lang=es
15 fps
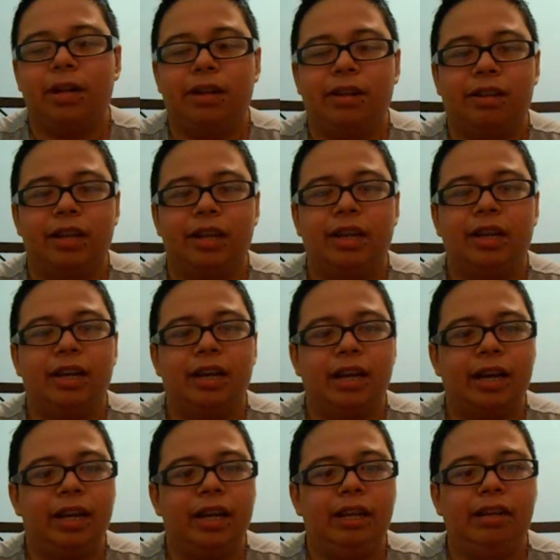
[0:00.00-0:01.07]
este,
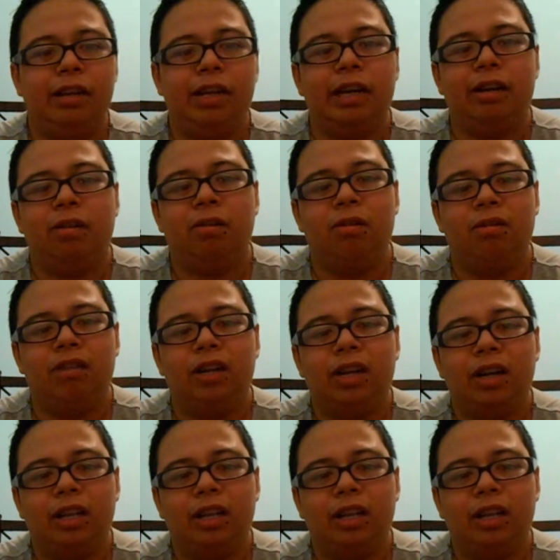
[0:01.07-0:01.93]
ahí síganos.